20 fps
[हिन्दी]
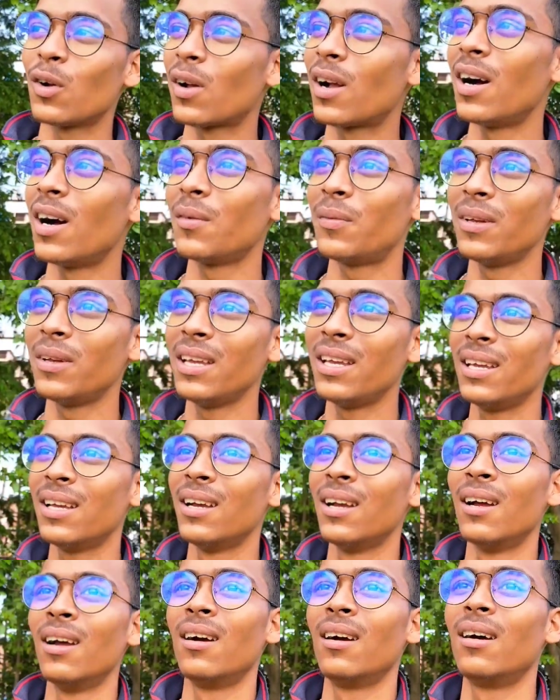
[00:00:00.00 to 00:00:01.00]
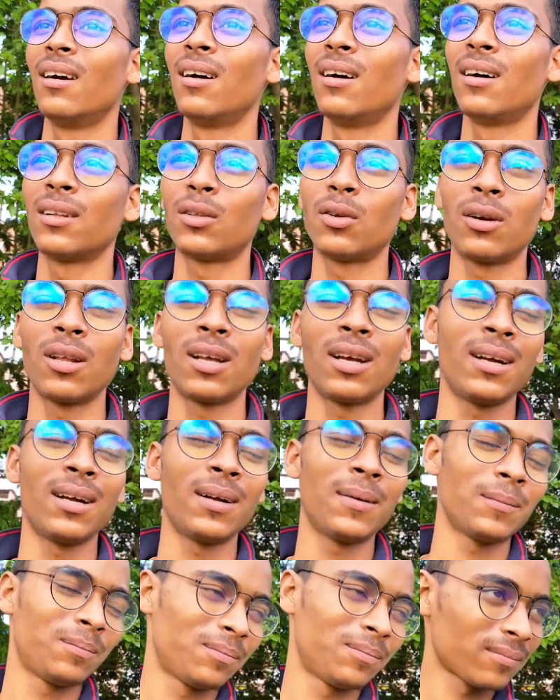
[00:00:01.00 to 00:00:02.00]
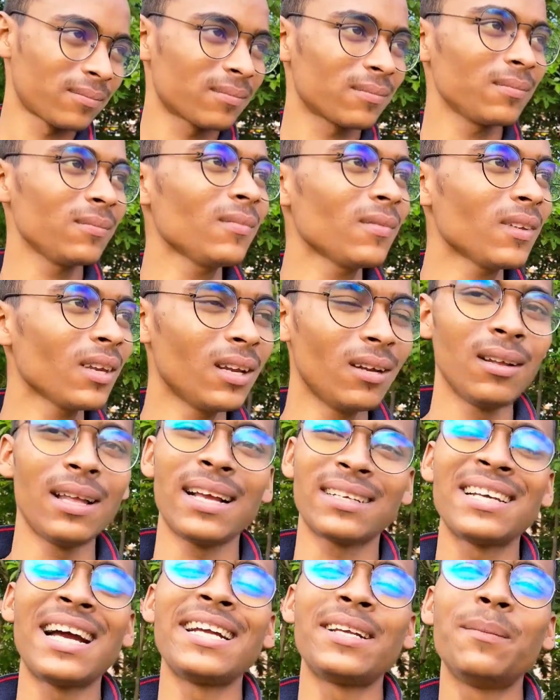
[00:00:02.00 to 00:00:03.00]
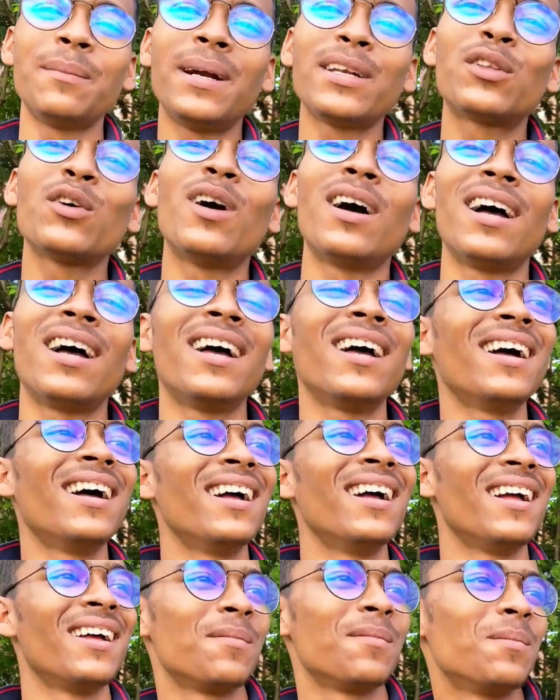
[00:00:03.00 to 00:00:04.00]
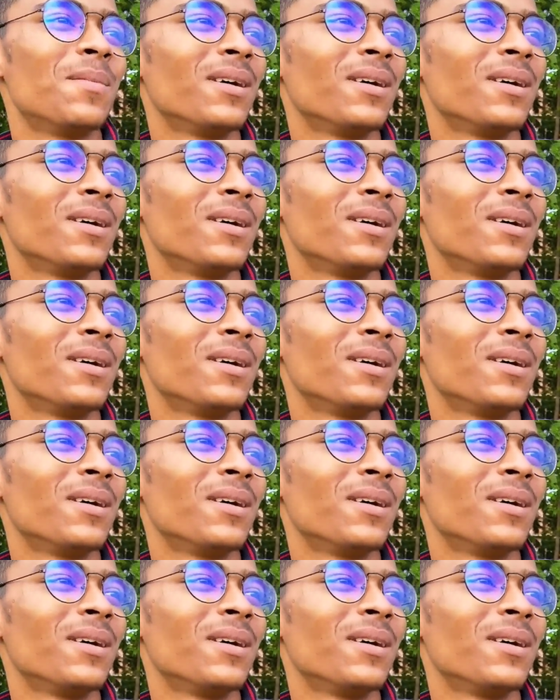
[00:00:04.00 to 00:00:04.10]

तो काफ़ी थोड़ा एक्साइटमेंट तो है